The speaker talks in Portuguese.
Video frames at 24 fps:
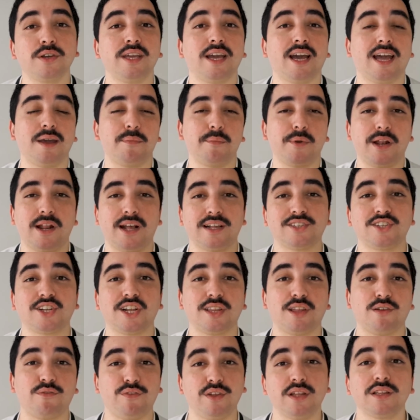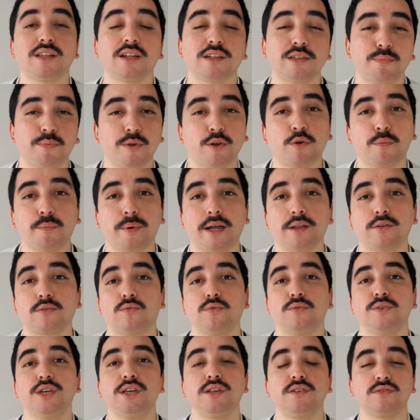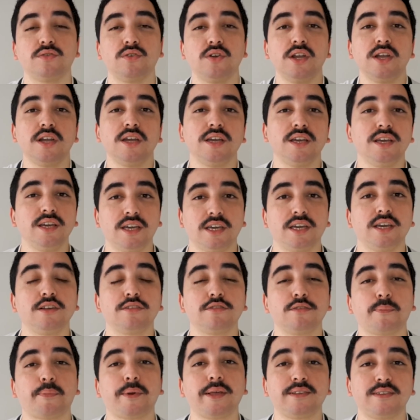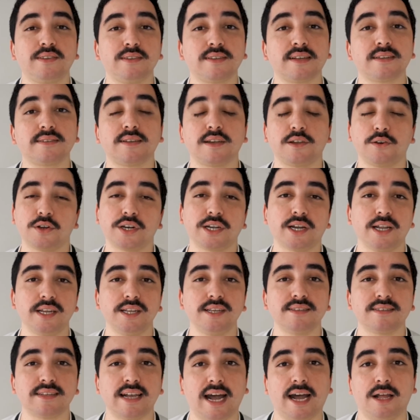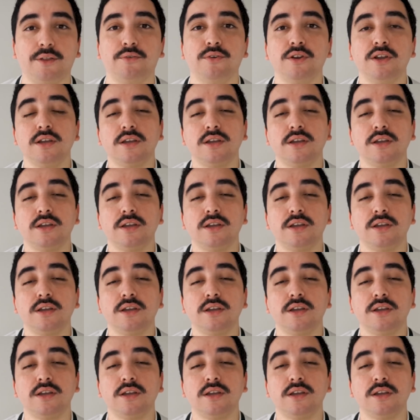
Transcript: que a MLS já devia ter se preocupado com isso e que isso precisa ser organizado.